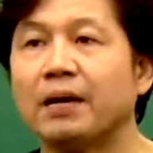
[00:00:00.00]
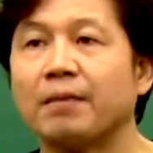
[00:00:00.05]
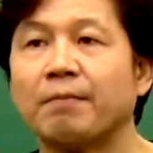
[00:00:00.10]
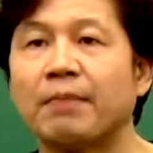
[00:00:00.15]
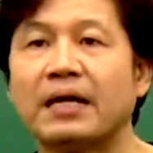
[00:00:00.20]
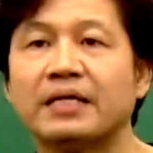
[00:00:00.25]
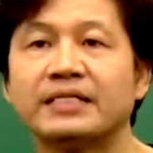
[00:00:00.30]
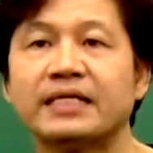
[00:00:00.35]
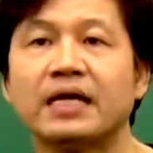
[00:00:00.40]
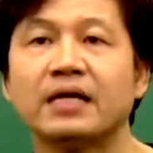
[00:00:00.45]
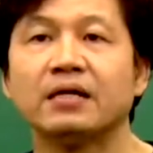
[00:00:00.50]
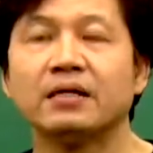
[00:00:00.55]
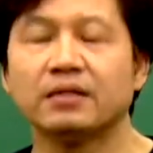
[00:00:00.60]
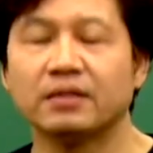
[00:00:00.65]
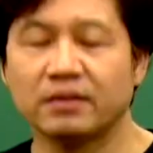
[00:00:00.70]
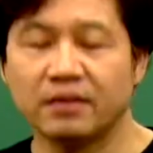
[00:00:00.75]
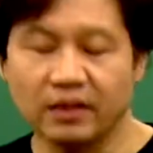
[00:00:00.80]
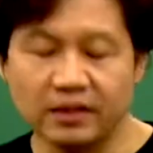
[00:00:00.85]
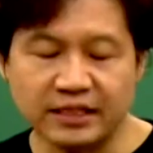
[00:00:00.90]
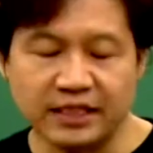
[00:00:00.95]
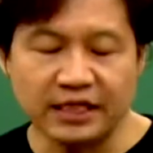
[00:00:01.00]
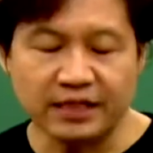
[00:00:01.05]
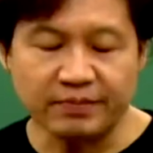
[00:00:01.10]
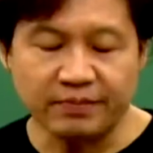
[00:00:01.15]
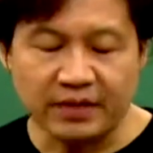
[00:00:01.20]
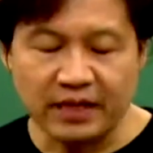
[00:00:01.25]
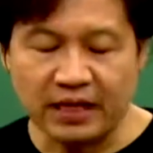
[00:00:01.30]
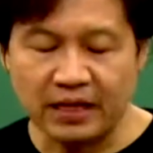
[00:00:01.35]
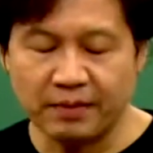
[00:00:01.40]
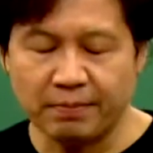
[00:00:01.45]
파생
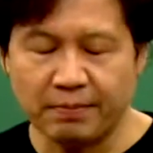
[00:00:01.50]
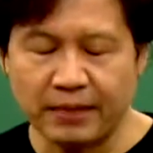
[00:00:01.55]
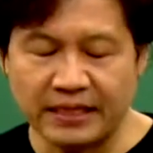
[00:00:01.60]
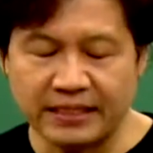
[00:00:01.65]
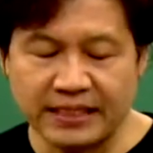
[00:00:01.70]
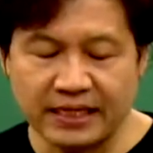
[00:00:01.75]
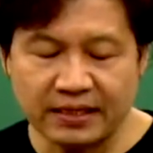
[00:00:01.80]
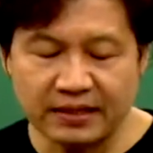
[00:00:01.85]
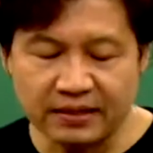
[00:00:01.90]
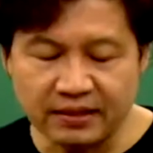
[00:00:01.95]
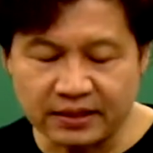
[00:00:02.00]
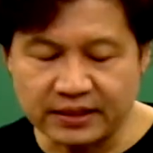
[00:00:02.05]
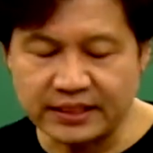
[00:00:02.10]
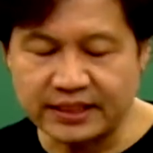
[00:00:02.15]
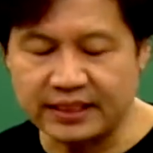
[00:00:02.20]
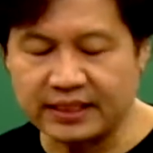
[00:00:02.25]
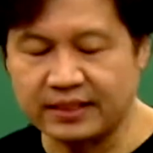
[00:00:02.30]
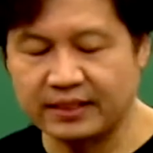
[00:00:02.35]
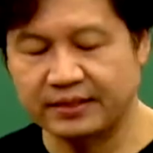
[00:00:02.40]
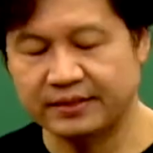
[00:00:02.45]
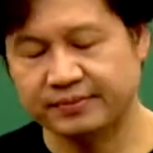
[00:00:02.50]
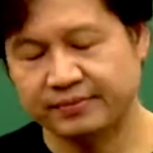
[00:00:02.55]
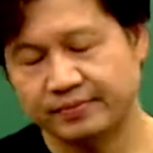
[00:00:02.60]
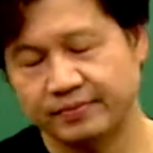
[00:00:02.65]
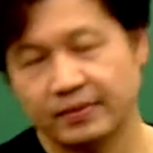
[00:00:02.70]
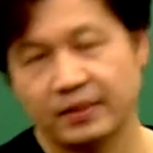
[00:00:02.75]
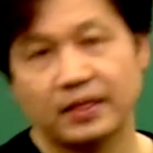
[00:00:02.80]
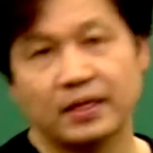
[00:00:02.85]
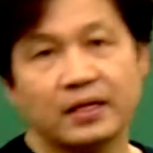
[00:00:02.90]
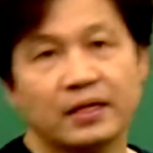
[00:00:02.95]
특징입니다. 파생 특징.
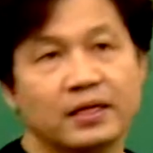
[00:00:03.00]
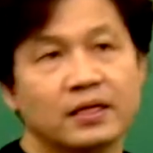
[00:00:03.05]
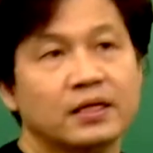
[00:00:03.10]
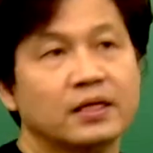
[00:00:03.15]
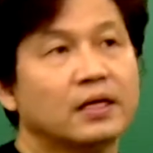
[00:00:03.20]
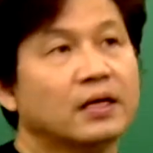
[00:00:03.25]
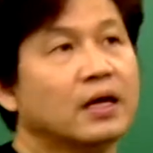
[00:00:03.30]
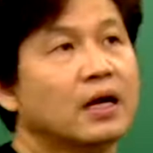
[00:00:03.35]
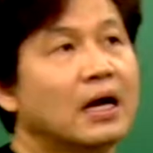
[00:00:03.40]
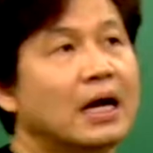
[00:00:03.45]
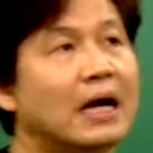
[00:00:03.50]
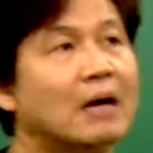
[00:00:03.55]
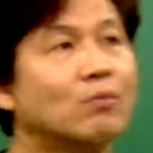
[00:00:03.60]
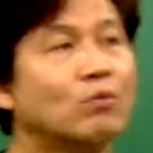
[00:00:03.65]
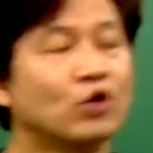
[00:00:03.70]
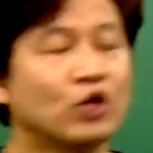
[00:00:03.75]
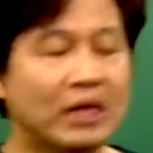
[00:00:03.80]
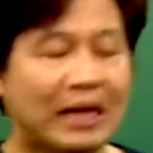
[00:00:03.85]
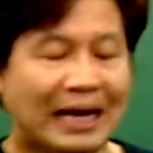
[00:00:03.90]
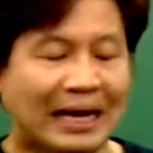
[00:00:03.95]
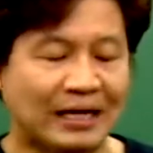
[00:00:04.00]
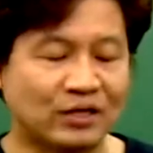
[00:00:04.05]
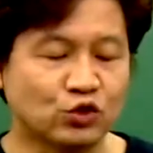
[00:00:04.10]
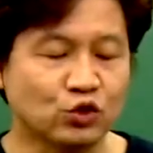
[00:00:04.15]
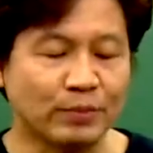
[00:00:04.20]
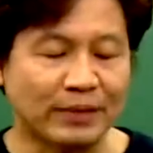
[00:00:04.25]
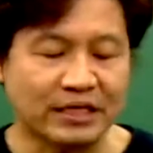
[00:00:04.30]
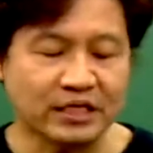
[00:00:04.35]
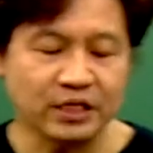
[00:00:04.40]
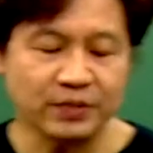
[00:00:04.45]
항목이
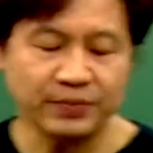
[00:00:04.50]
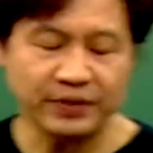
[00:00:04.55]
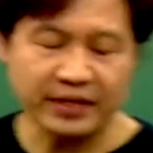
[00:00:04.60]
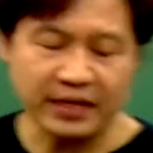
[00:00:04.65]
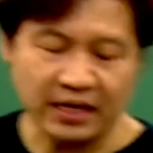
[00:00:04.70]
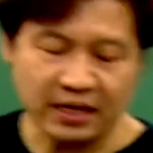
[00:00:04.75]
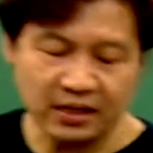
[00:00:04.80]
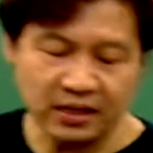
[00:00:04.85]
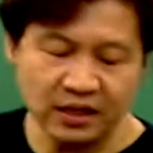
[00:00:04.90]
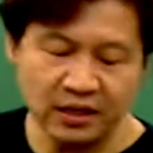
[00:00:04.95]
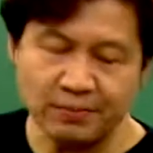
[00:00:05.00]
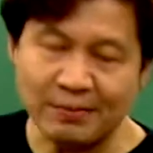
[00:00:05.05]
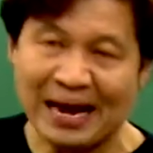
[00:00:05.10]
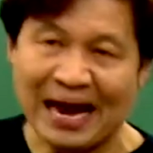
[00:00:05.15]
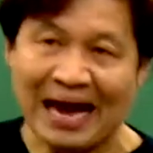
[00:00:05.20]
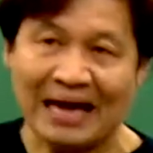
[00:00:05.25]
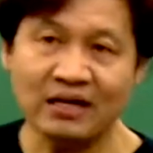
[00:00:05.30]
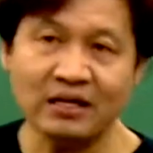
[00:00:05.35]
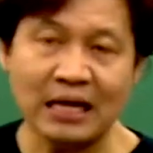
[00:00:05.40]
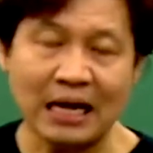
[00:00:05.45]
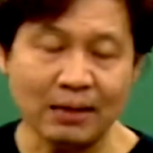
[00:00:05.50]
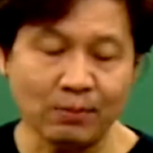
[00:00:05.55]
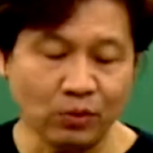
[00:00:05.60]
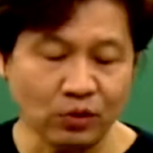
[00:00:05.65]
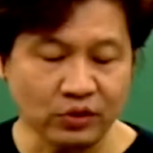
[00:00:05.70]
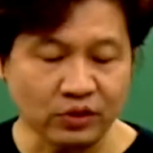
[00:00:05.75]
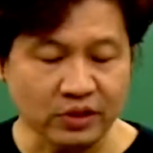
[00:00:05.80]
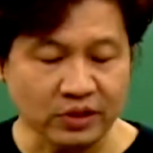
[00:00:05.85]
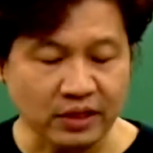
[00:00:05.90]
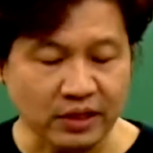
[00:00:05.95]
아주 많습니다. 이 많은
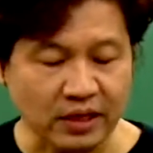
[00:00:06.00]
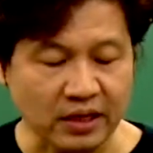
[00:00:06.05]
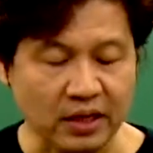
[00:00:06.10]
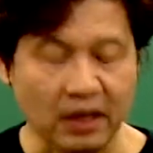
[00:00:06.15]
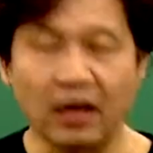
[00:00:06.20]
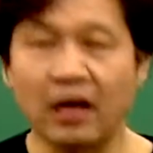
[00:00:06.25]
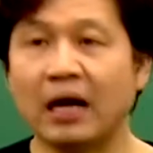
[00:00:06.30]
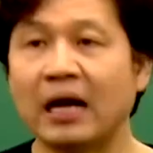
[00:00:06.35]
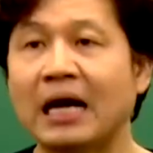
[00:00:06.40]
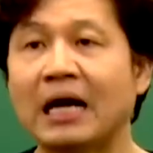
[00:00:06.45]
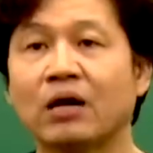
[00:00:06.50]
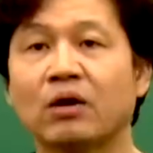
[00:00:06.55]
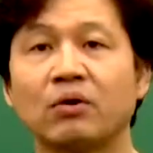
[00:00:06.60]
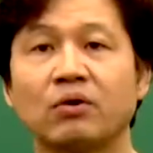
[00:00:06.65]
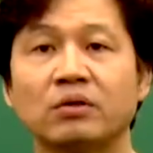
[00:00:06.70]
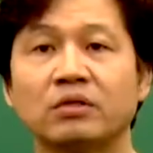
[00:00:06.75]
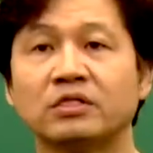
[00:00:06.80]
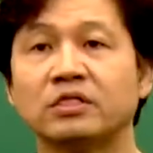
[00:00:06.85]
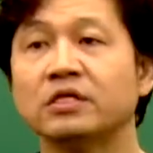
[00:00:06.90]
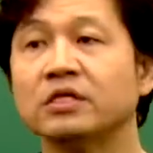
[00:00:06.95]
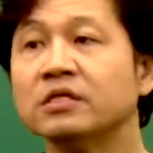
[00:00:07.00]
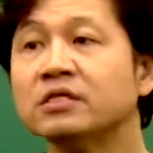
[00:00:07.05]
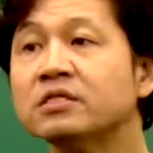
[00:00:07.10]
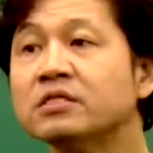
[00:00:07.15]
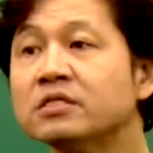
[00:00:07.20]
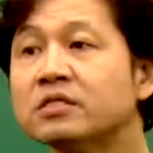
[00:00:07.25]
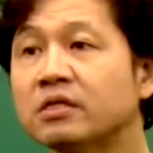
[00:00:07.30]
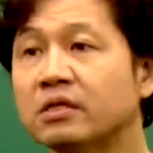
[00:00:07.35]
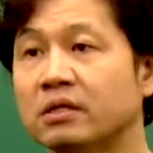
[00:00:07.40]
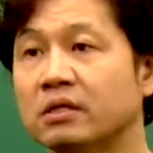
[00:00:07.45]
항목들이 학교는
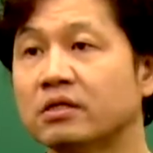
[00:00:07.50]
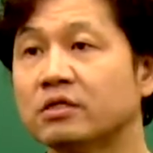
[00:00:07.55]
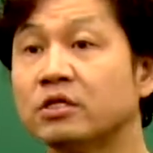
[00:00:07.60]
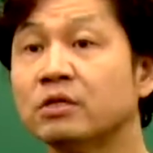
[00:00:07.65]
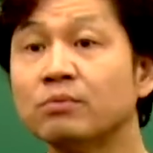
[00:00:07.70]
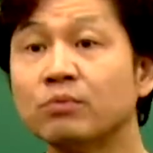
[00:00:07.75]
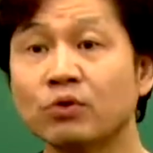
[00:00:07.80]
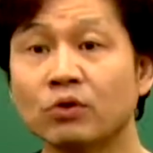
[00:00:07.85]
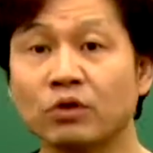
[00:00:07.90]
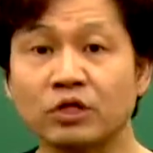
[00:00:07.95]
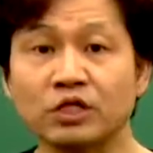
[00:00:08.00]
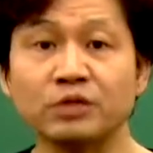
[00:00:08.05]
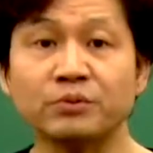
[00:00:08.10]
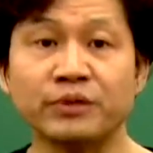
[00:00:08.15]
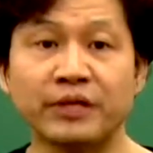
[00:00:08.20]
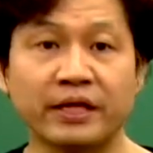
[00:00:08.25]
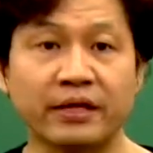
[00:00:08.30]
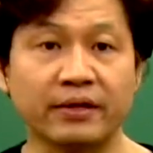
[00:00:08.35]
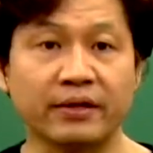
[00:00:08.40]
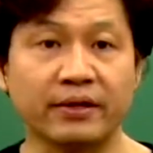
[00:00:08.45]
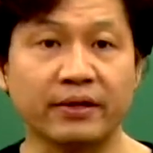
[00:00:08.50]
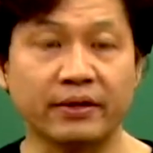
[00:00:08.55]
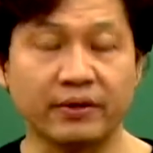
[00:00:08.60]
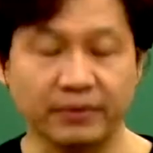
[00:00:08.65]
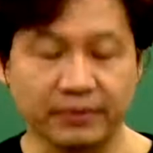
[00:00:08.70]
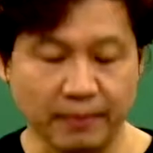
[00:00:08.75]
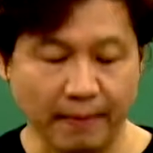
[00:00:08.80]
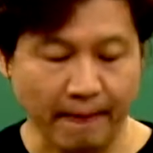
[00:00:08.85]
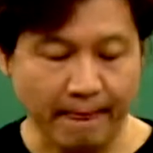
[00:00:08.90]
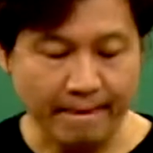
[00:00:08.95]
전체를 전부 꺼집어낸 거예요.
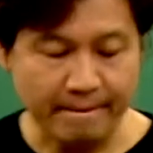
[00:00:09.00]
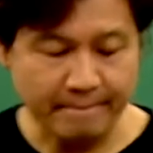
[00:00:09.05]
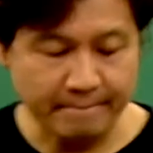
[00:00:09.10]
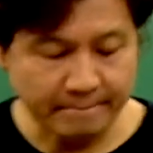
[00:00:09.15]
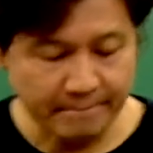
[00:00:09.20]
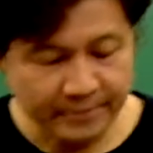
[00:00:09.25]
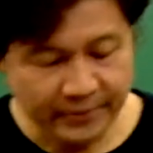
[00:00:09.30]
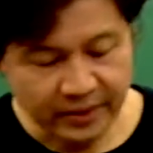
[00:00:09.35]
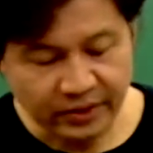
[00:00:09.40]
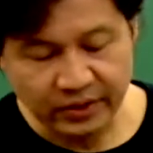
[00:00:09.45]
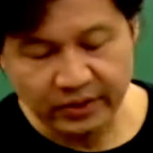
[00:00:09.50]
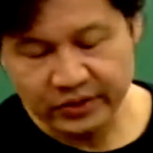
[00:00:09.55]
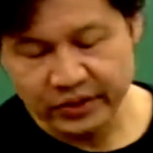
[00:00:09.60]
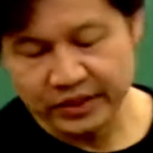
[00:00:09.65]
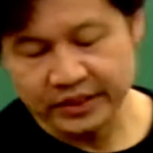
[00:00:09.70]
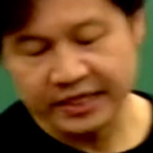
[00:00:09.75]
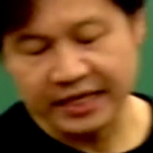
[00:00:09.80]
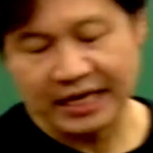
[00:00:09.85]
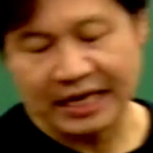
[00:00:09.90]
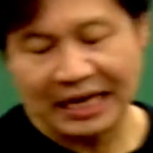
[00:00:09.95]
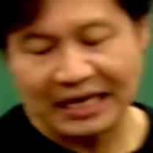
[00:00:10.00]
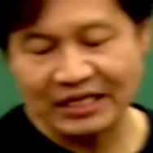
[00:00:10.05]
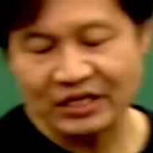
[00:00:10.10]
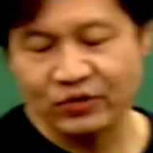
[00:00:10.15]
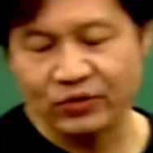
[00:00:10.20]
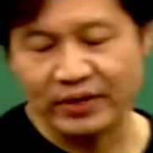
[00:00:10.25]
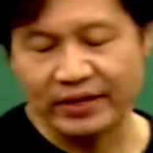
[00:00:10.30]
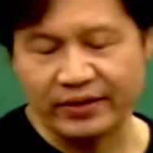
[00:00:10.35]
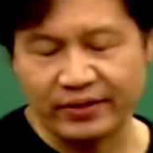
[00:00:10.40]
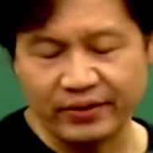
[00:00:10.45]
그래서 이제
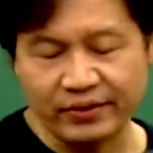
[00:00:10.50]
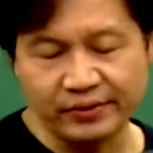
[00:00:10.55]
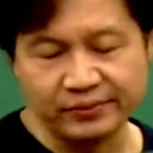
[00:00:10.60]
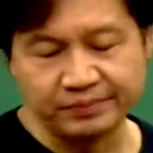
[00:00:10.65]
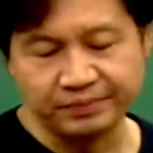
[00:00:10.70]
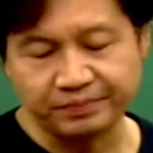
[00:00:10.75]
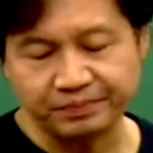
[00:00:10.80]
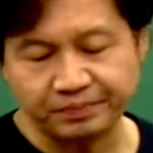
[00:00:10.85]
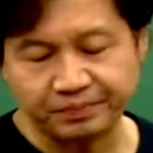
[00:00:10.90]
까다로워요